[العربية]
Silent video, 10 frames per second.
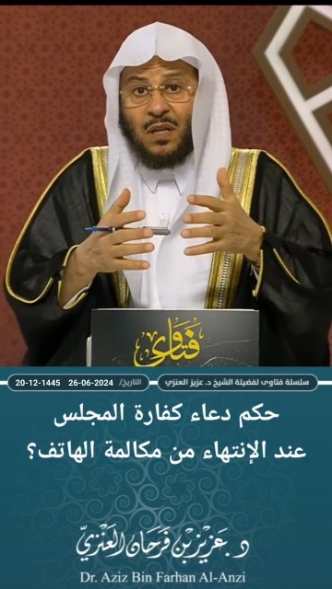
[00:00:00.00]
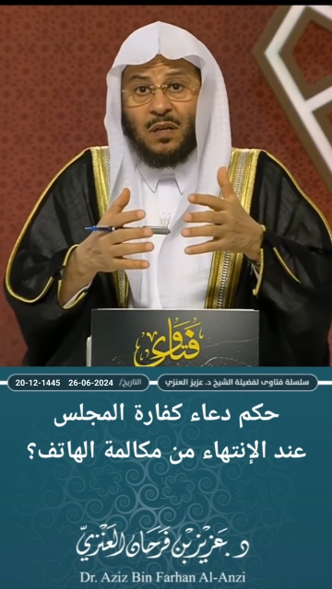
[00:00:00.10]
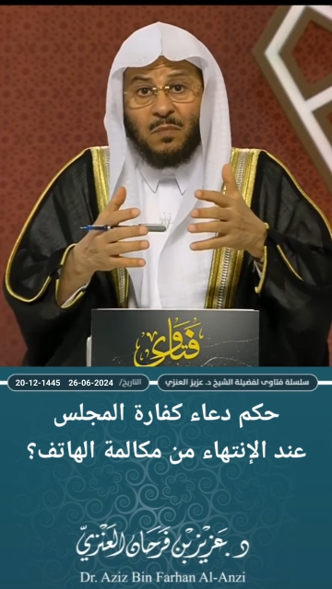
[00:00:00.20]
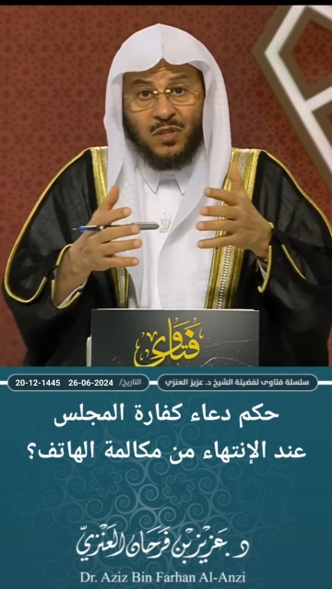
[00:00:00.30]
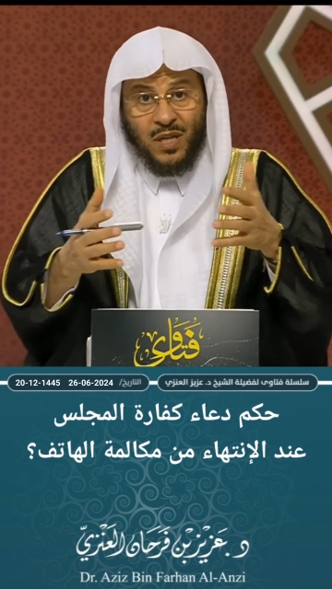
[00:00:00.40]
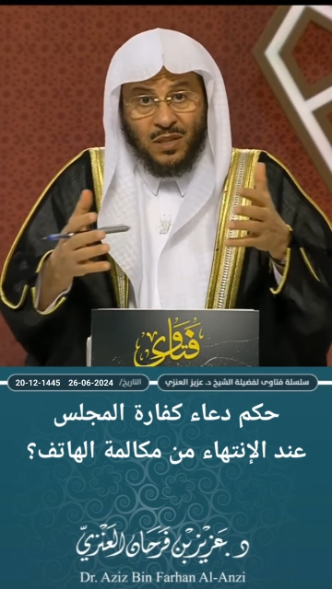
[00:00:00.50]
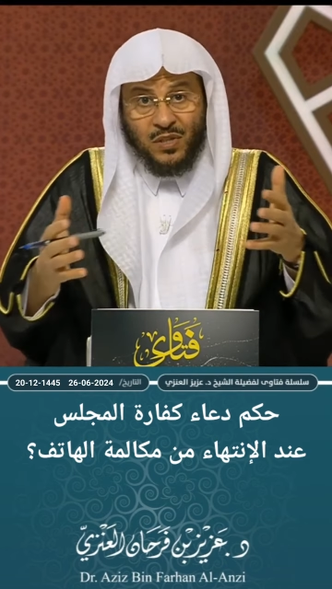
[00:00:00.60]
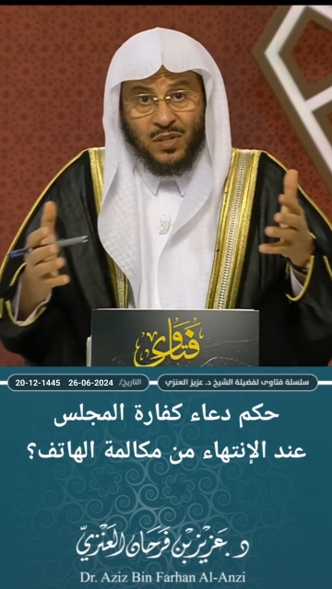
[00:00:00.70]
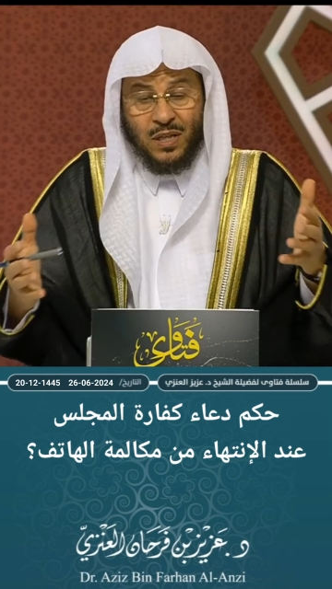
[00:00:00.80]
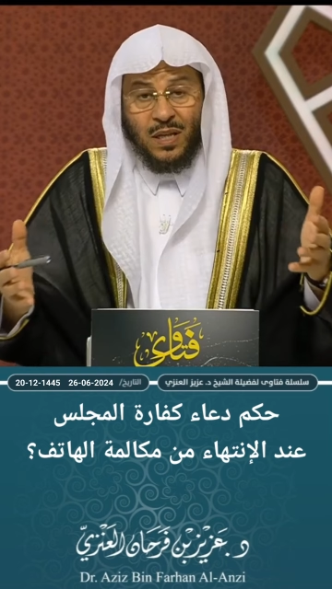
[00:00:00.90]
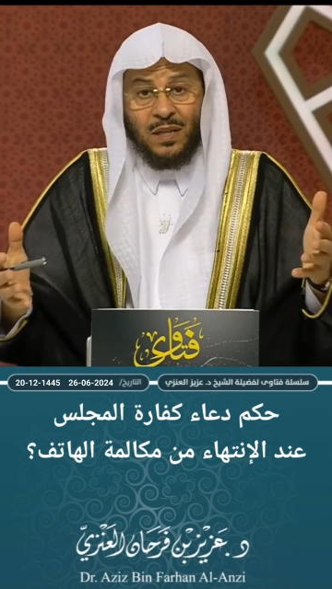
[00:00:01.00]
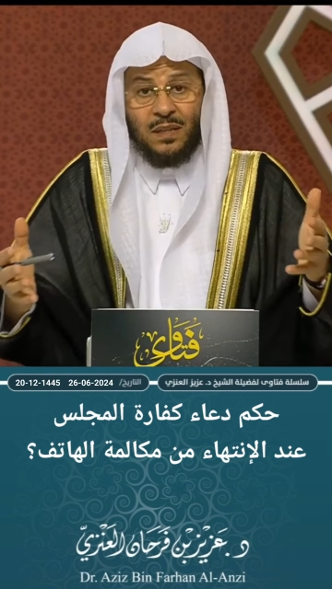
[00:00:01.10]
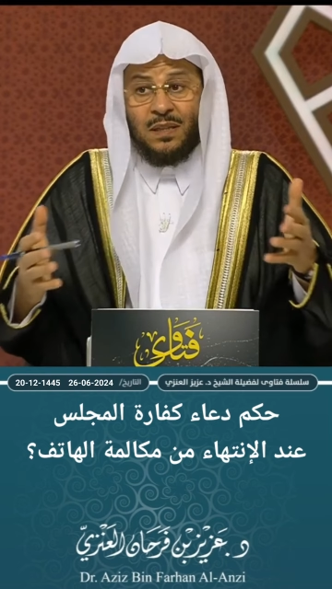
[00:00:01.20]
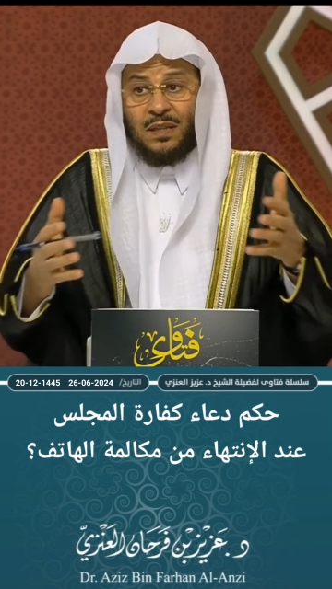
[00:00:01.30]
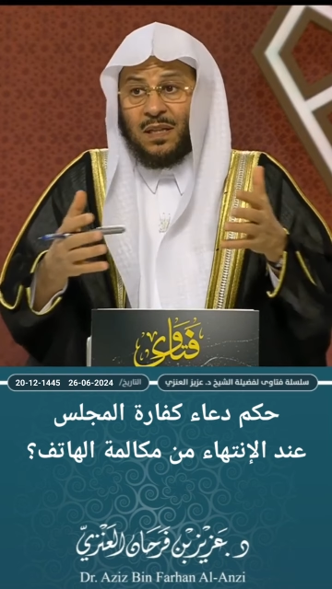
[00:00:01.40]
مجالسنا
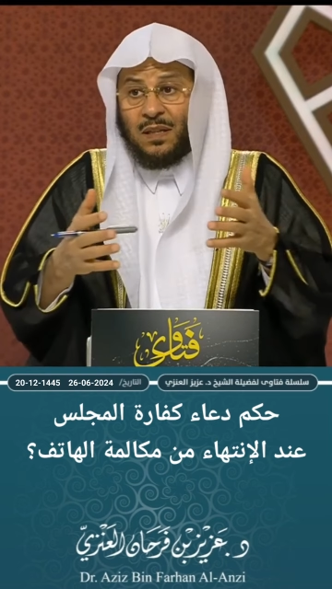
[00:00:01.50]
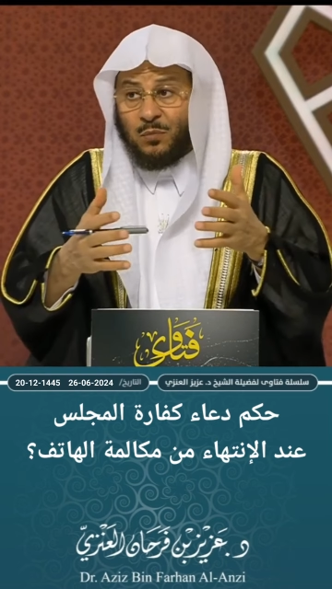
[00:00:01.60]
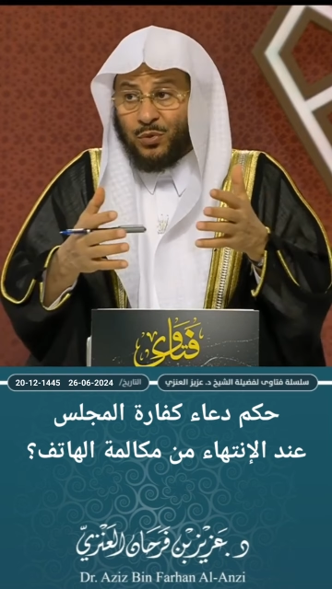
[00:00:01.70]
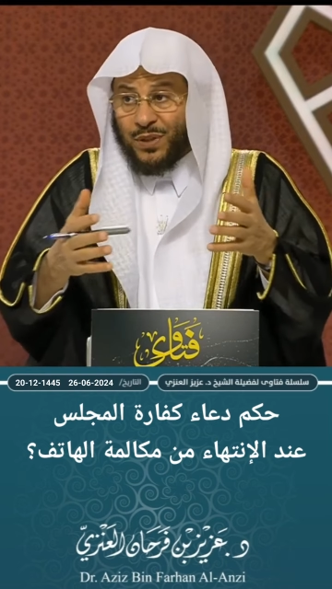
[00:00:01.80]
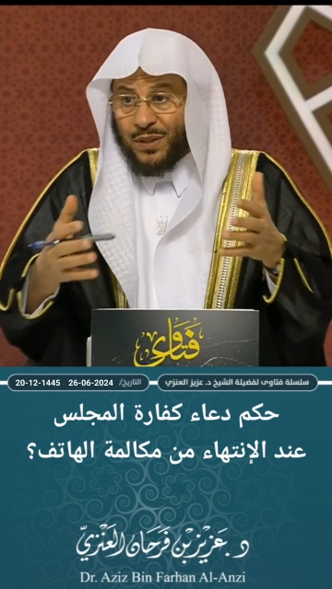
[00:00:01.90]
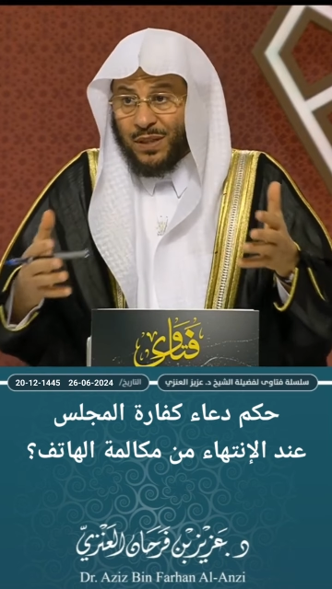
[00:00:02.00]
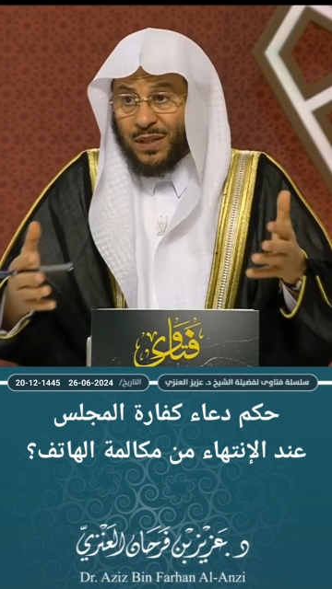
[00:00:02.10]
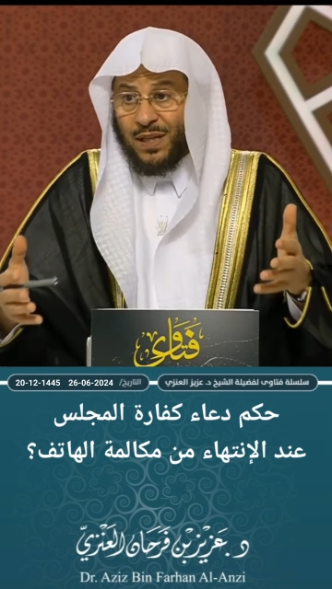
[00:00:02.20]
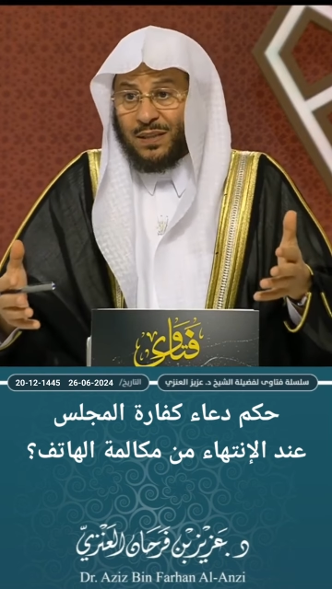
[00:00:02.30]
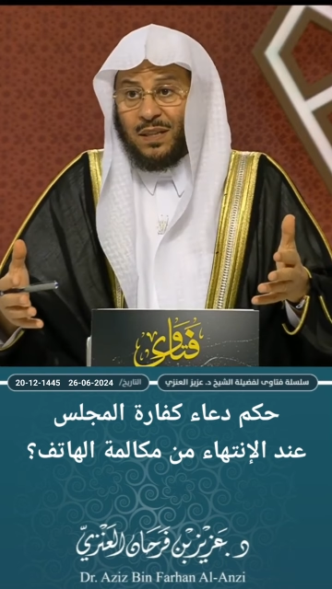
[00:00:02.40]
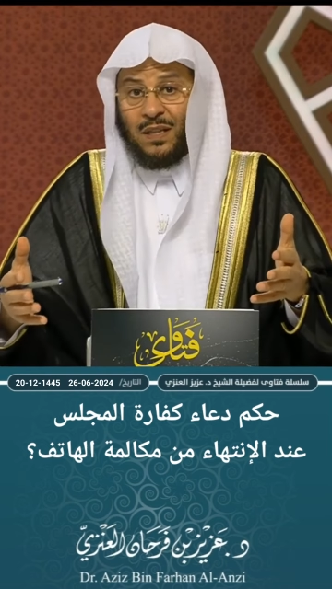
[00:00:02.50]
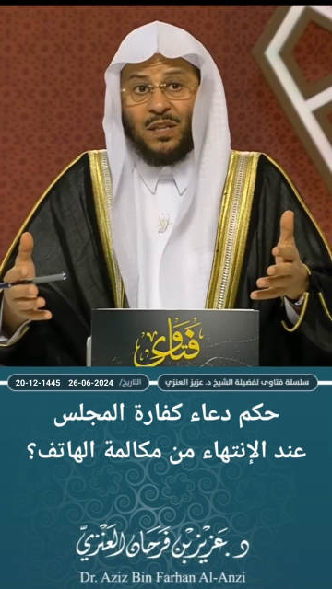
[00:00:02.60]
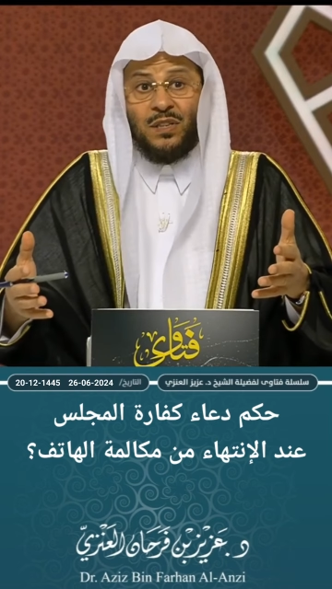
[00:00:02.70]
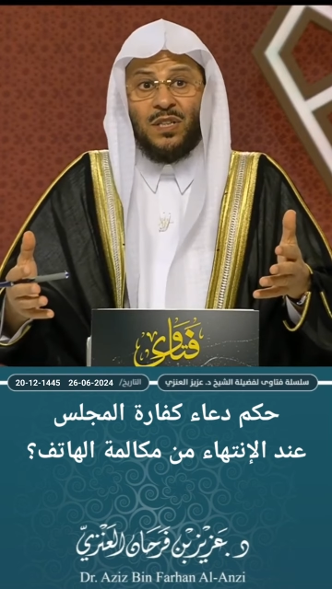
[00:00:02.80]
العادية المنتديات التي